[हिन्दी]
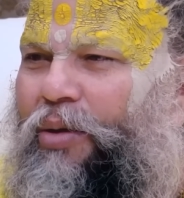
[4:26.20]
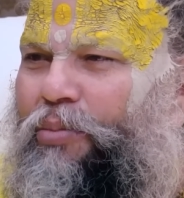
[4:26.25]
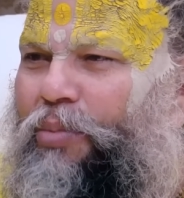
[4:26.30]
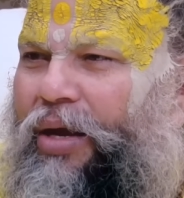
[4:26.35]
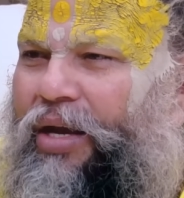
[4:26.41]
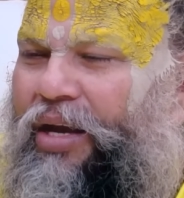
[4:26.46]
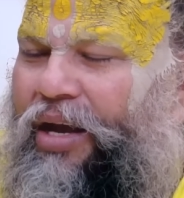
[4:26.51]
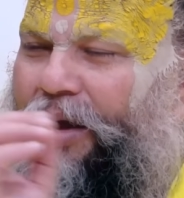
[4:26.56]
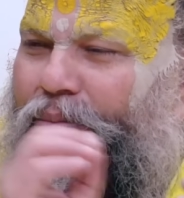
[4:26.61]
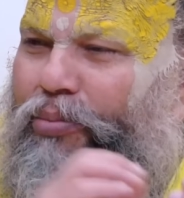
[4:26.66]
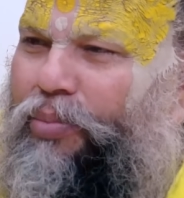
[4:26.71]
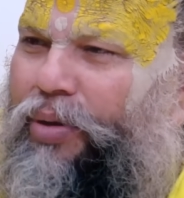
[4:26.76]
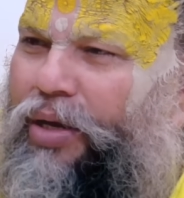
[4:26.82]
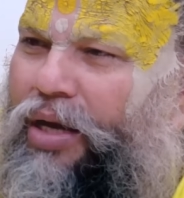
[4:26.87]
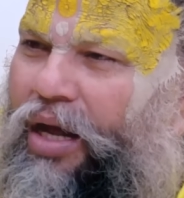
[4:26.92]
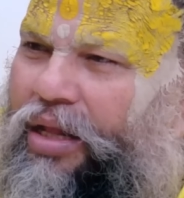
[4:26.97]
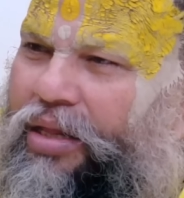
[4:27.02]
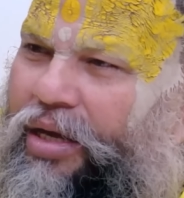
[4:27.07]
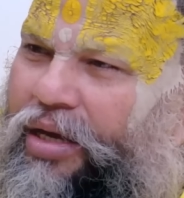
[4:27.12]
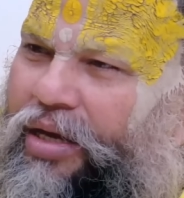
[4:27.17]
भाई आप
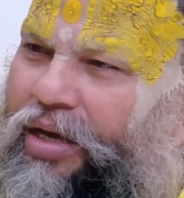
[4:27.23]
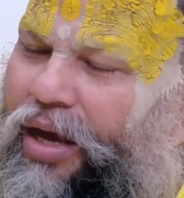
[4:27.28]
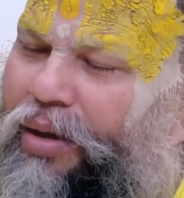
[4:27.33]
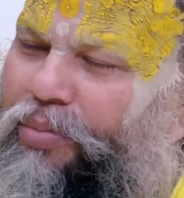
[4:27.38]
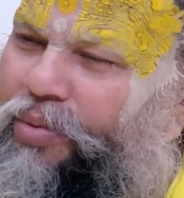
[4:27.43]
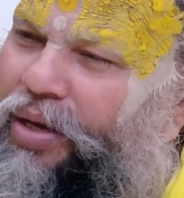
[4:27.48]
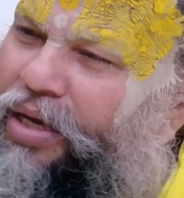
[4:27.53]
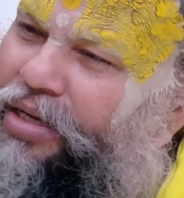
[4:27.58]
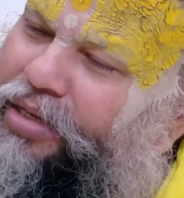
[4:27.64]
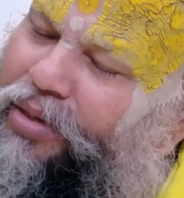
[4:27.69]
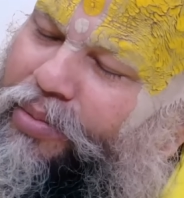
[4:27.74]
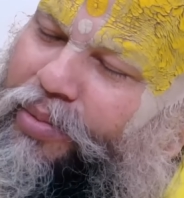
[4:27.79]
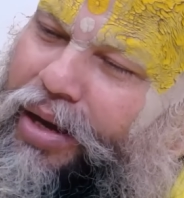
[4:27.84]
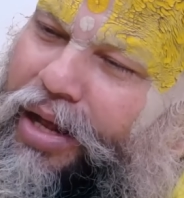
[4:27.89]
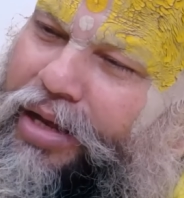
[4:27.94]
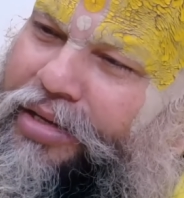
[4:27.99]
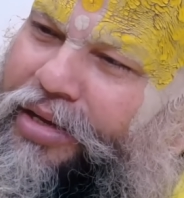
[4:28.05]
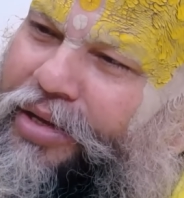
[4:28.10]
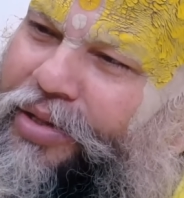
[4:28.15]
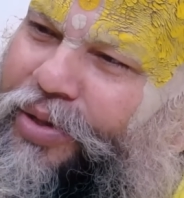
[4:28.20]
बिना देखे आप कैसे
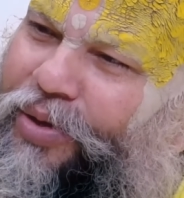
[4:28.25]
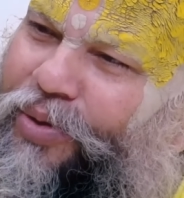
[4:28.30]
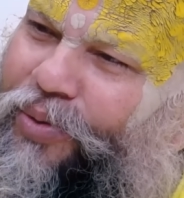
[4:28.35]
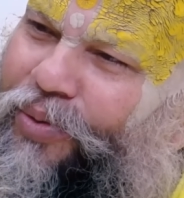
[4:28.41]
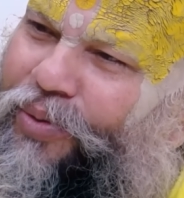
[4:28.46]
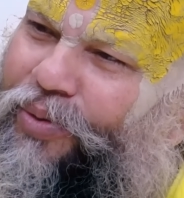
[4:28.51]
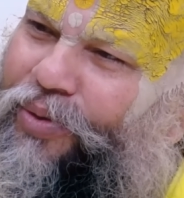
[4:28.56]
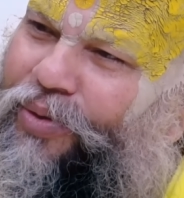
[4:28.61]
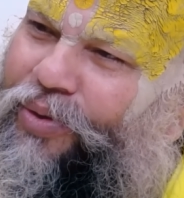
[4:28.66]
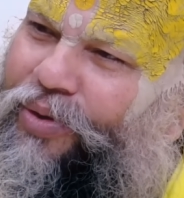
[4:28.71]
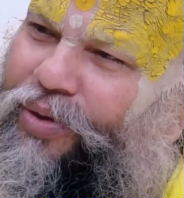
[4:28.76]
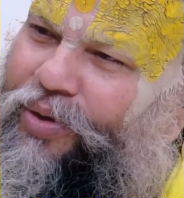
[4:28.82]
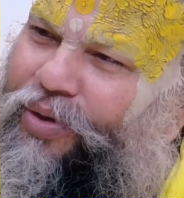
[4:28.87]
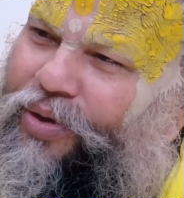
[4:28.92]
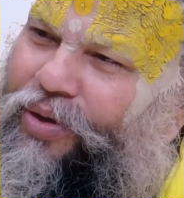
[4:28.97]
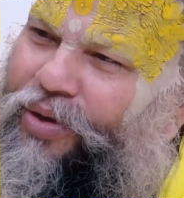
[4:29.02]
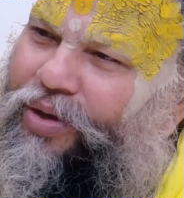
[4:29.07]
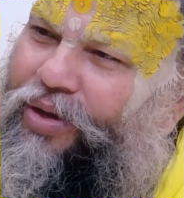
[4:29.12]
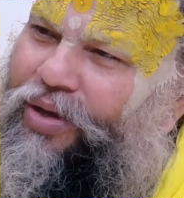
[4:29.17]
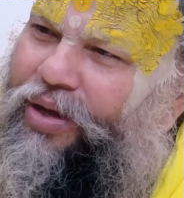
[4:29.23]
बना सकते हो
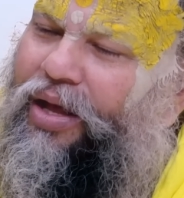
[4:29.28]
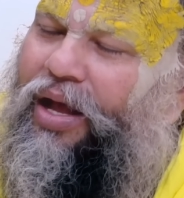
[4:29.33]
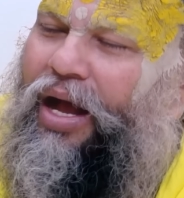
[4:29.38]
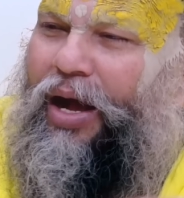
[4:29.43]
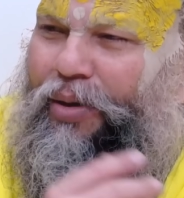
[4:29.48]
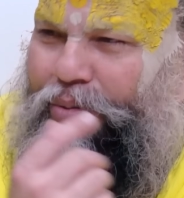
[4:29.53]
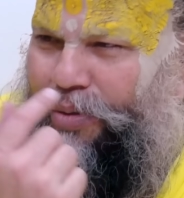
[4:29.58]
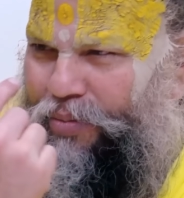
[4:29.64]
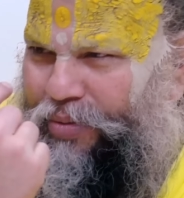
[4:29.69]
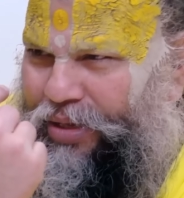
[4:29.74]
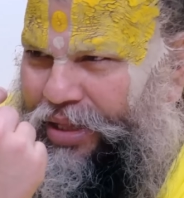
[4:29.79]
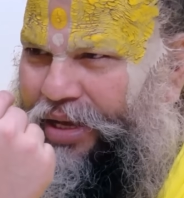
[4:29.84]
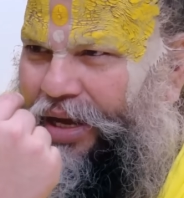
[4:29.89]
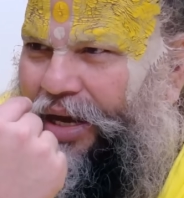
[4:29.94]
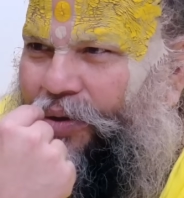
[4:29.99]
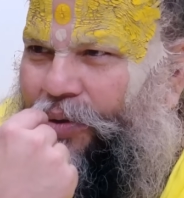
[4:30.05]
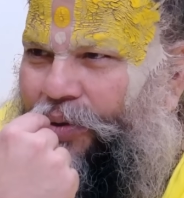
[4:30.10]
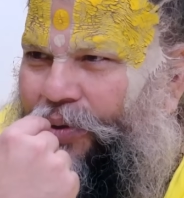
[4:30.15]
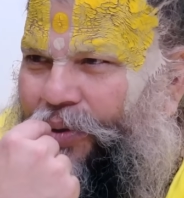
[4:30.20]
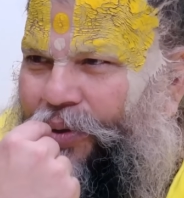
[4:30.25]
आप हमें
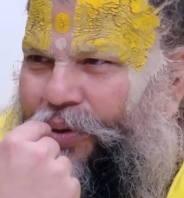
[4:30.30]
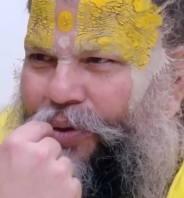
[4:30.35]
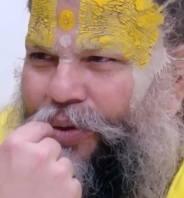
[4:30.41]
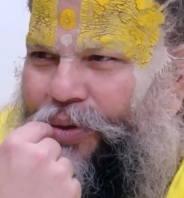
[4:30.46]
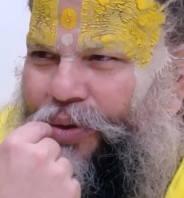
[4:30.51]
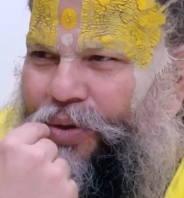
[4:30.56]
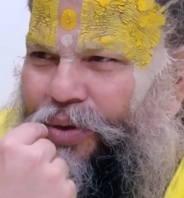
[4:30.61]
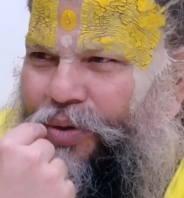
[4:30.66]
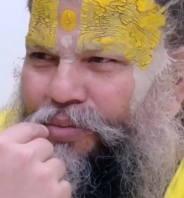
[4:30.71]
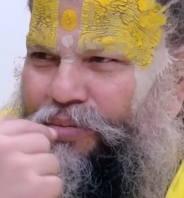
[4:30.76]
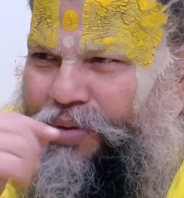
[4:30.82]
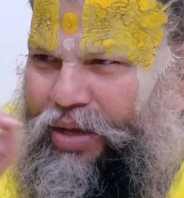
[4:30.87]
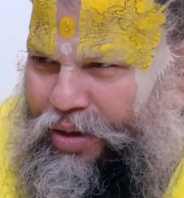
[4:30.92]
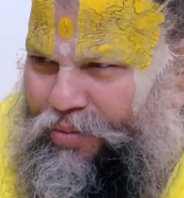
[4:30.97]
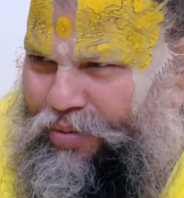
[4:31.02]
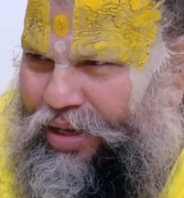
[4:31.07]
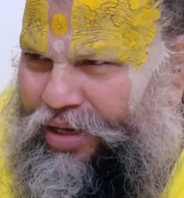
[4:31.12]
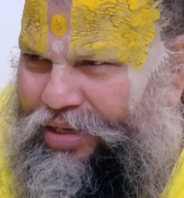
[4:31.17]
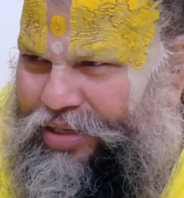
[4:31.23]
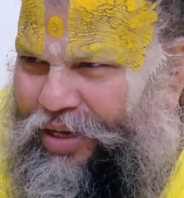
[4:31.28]
देखो फिर
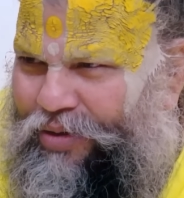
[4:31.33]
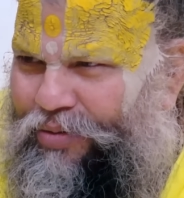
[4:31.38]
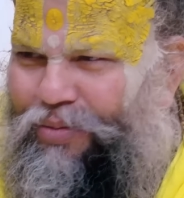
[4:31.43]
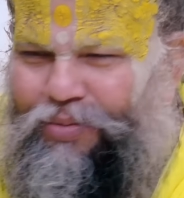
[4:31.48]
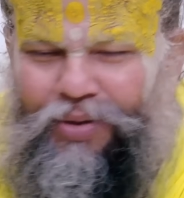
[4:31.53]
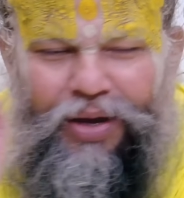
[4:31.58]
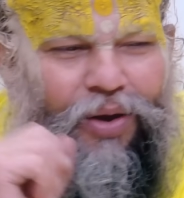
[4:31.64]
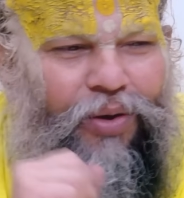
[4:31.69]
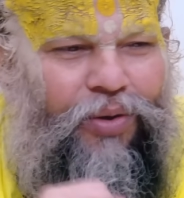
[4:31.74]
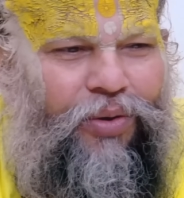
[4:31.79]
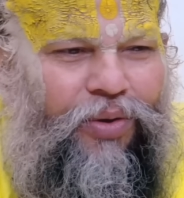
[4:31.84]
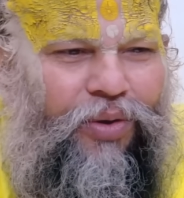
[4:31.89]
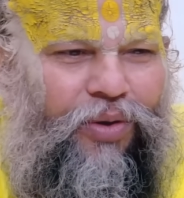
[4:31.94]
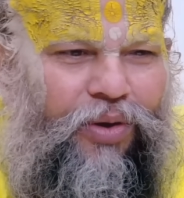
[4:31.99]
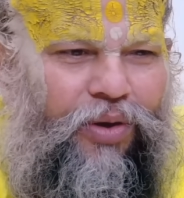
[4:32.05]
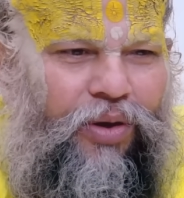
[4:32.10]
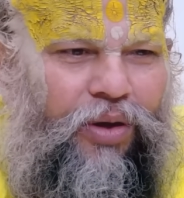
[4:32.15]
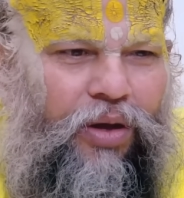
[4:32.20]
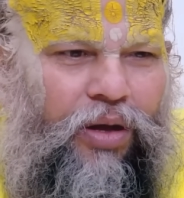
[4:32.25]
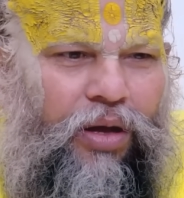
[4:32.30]
हमारी छवि बनाओ
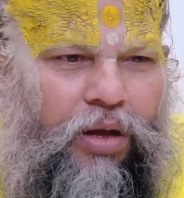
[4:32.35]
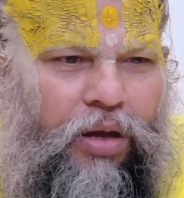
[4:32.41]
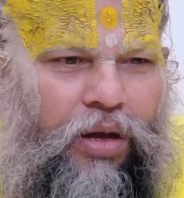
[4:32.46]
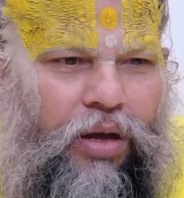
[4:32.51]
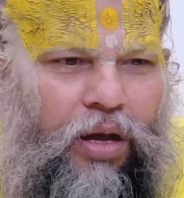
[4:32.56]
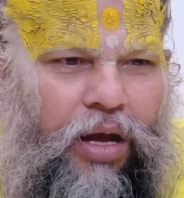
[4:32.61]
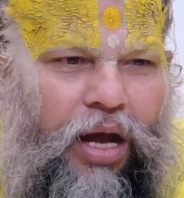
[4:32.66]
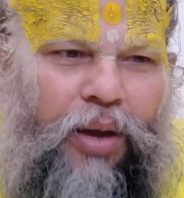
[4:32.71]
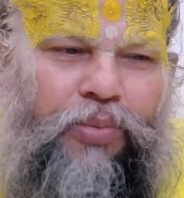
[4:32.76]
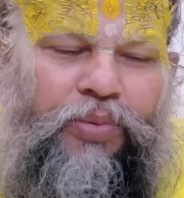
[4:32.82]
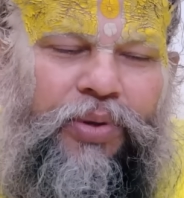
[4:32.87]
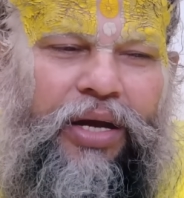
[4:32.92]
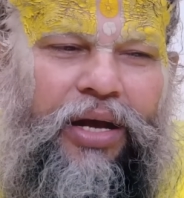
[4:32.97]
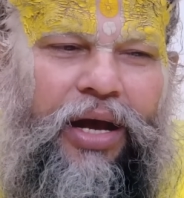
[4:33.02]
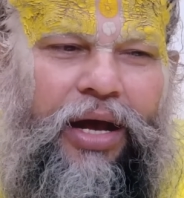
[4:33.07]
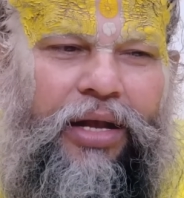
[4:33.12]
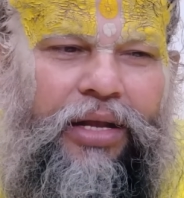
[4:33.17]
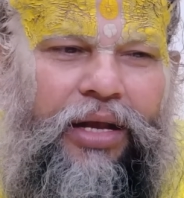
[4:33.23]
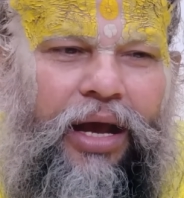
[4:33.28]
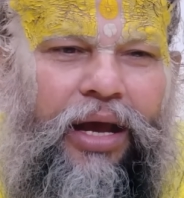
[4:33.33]
आपसे
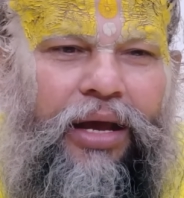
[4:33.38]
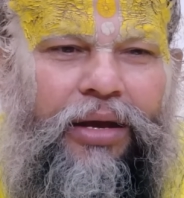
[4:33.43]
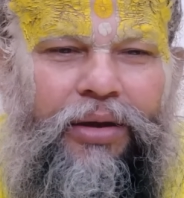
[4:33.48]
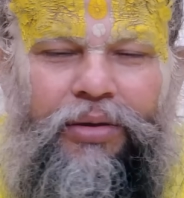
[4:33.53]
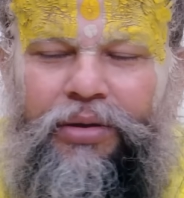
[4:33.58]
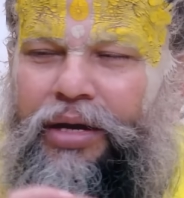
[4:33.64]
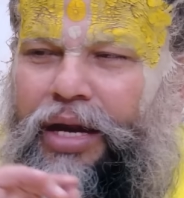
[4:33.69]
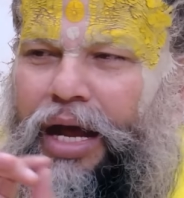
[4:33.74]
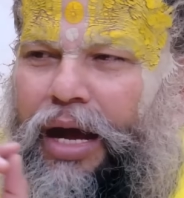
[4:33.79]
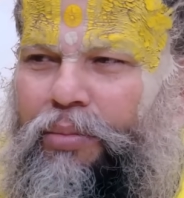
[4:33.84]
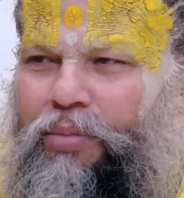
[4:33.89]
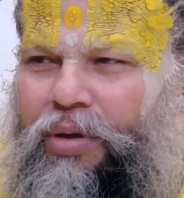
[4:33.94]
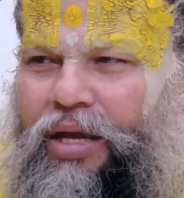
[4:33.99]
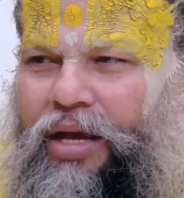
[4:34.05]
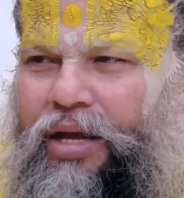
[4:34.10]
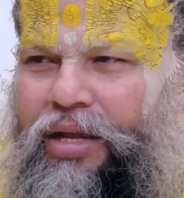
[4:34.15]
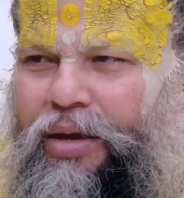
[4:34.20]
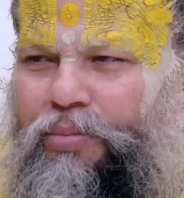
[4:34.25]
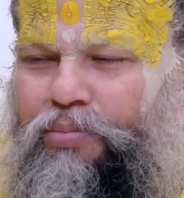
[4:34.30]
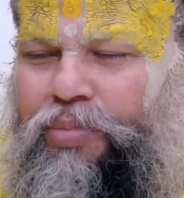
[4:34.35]
कहा जाए नाम
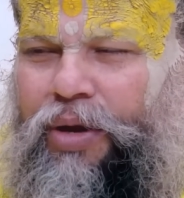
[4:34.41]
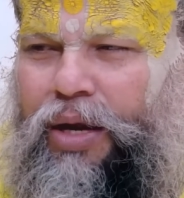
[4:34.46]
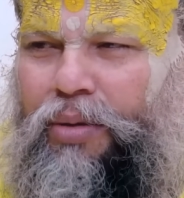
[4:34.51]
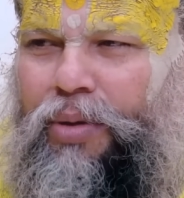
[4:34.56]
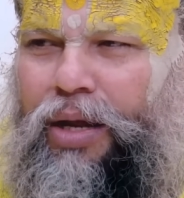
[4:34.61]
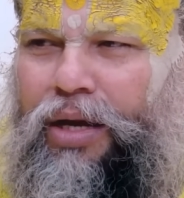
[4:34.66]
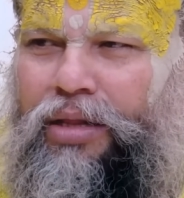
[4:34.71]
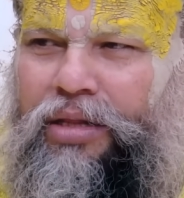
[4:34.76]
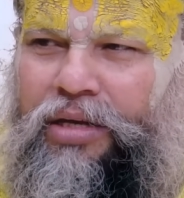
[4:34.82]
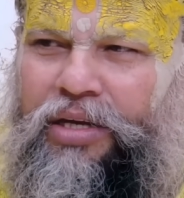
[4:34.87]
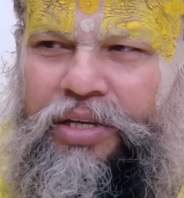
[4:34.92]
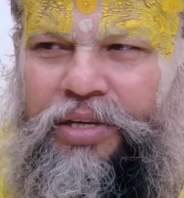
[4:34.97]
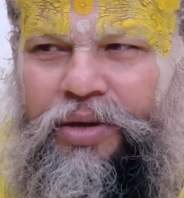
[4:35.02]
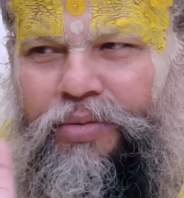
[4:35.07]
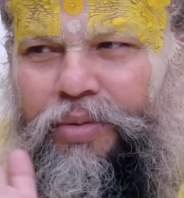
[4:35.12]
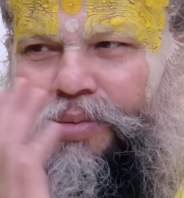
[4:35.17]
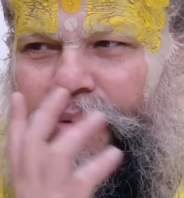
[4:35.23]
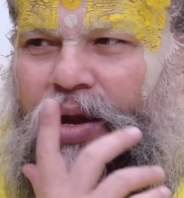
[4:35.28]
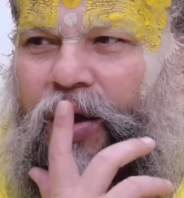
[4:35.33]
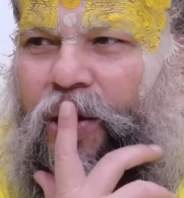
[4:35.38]
लिया जाए प्रेमानंद की
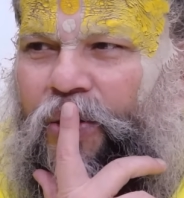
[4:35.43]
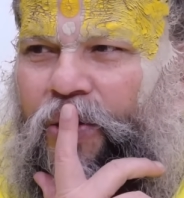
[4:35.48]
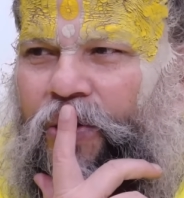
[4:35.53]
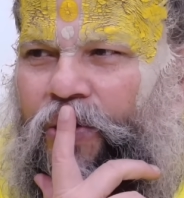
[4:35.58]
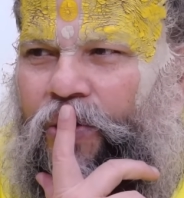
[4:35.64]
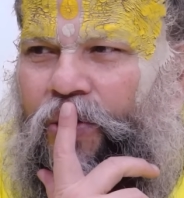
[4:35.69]
छवि बनाओ